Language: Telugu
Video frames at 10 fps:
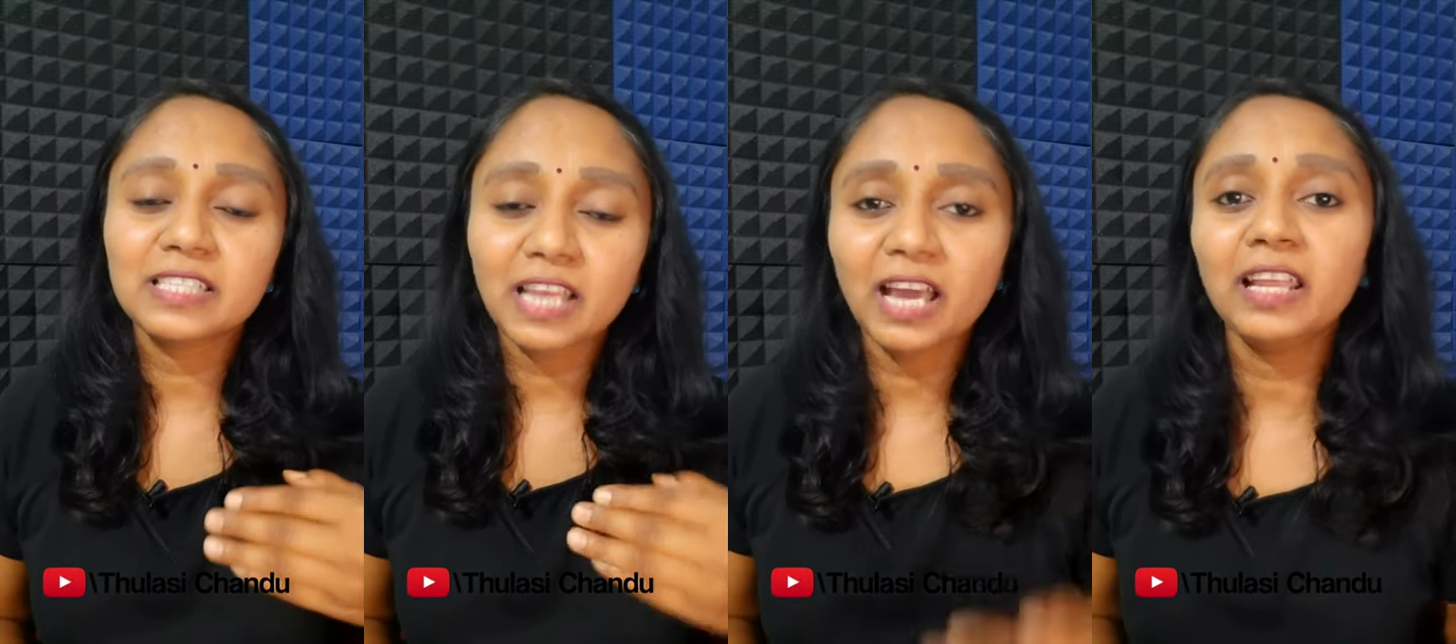
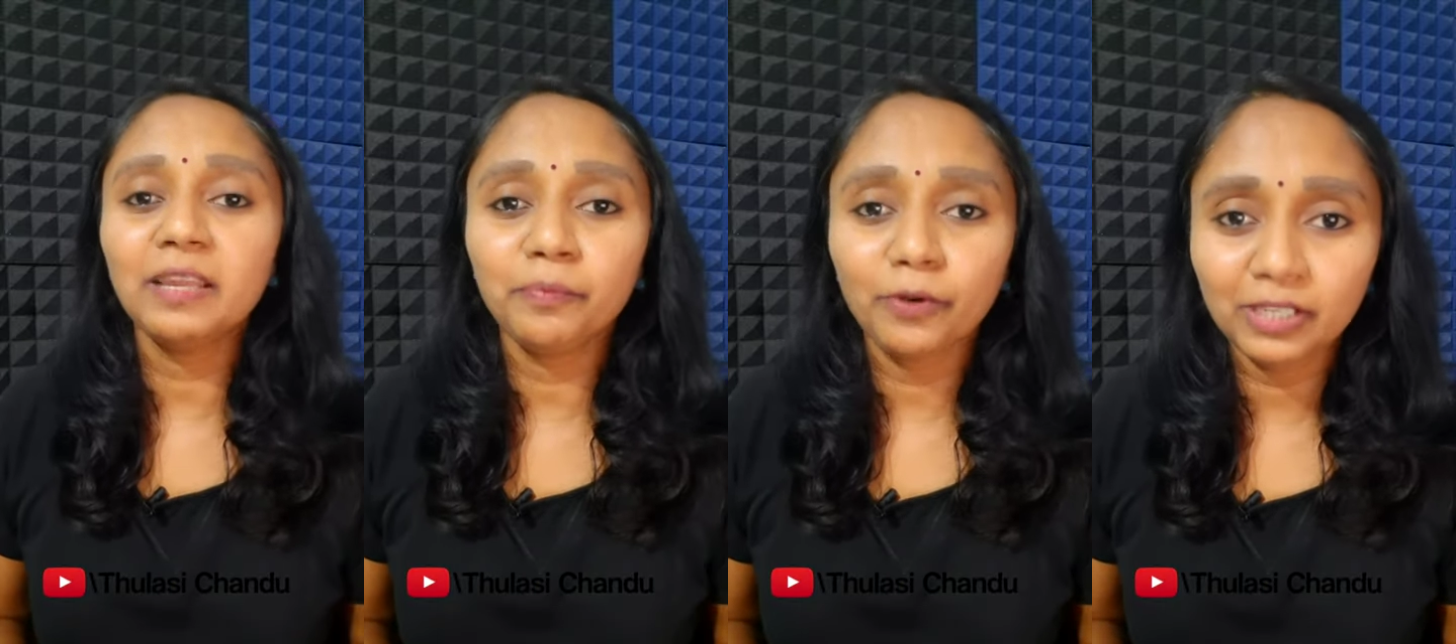చాలా
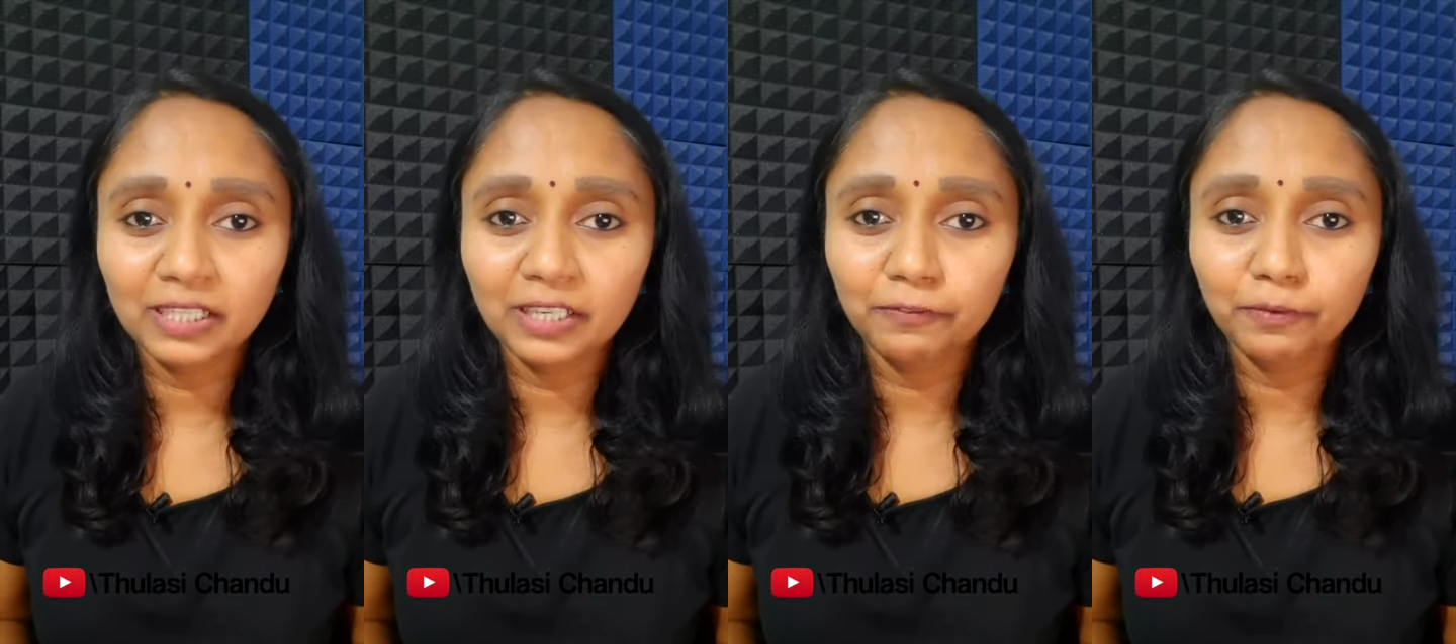
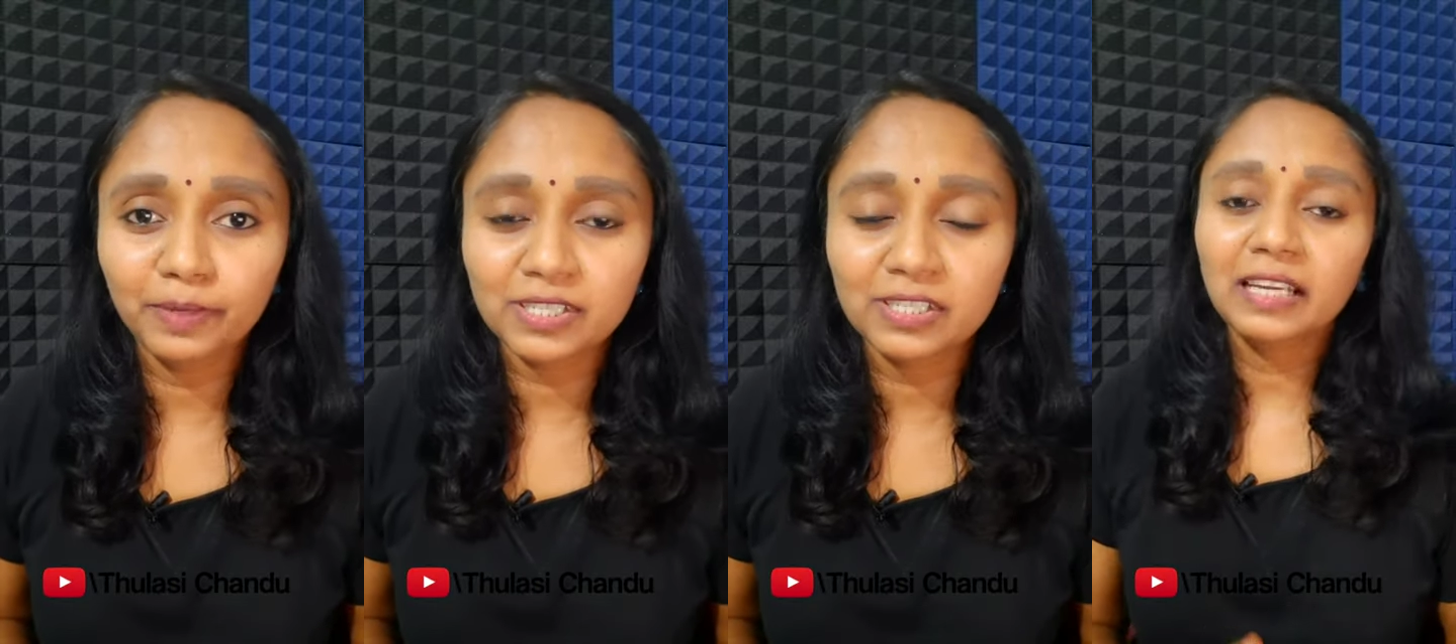ఇంపార్టెంట్
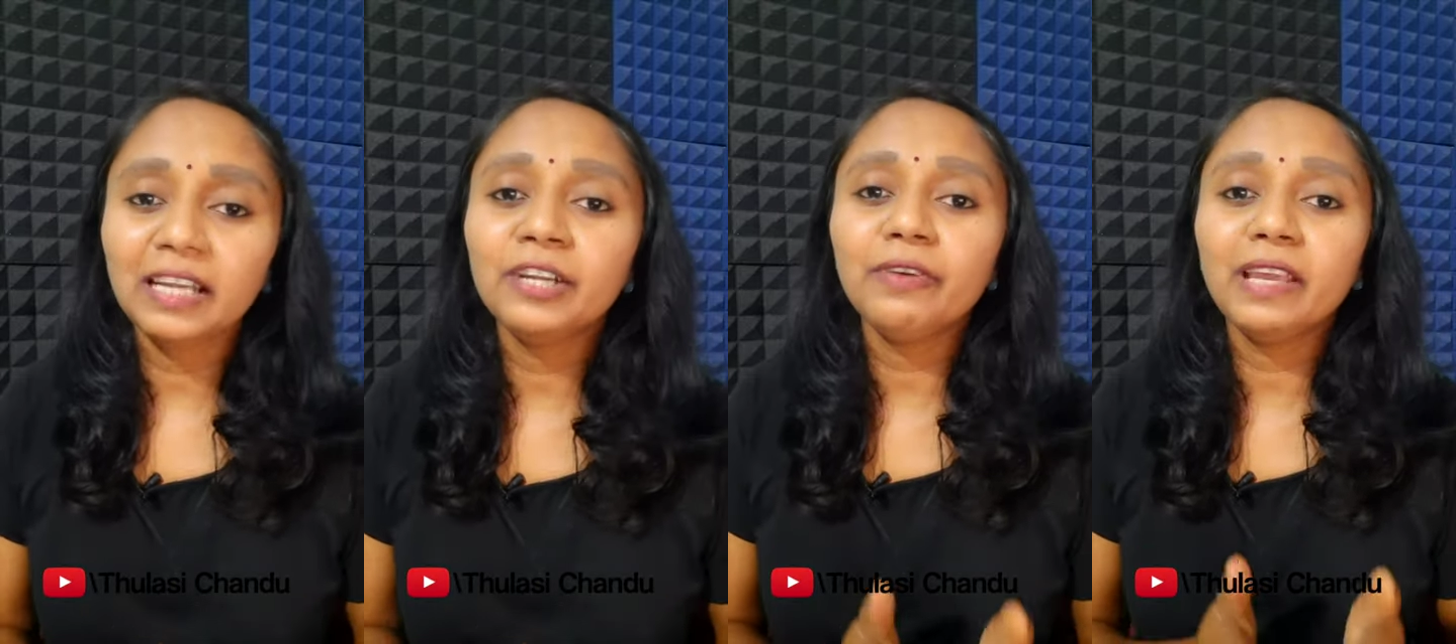ఇన్ఫర్మేషన్
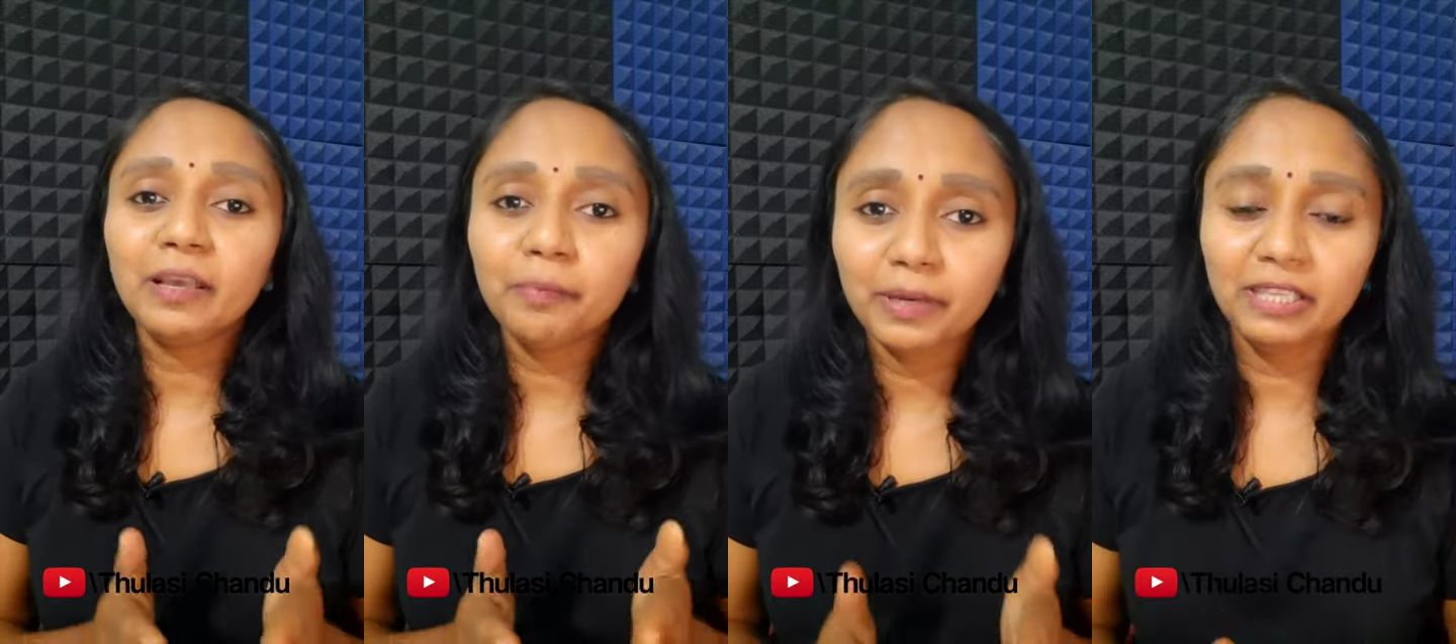రెండు వేల
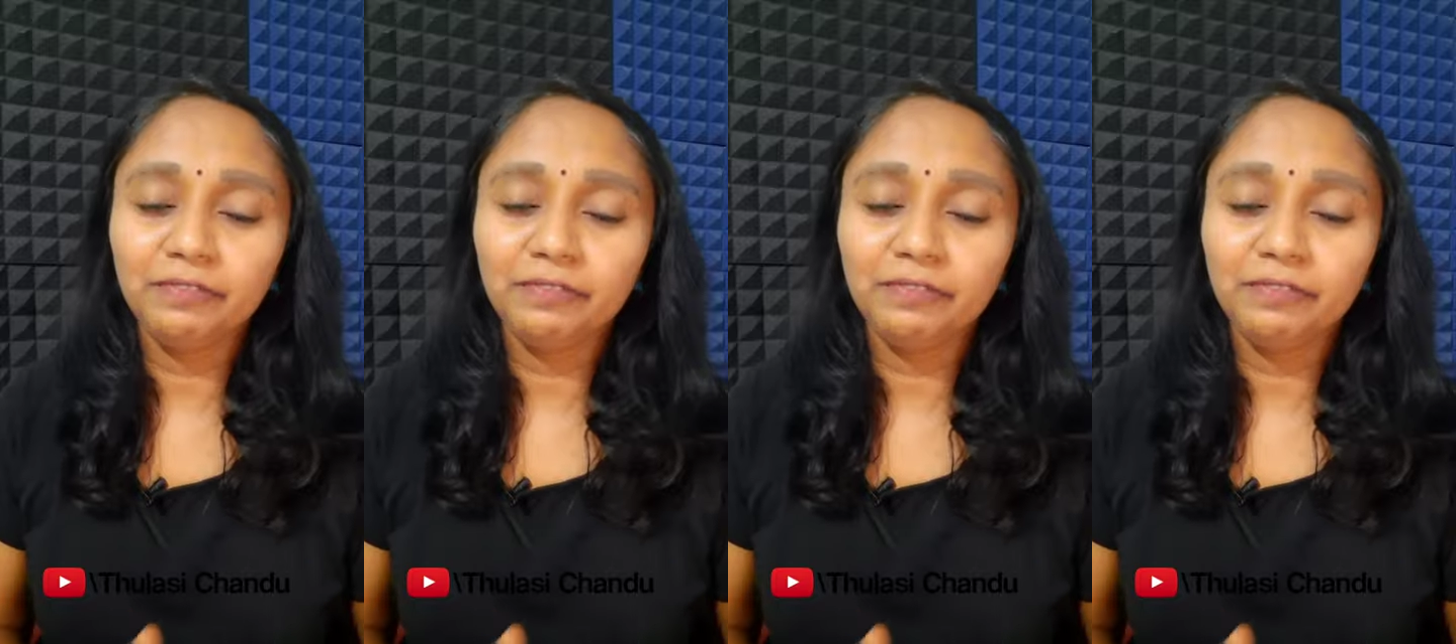పది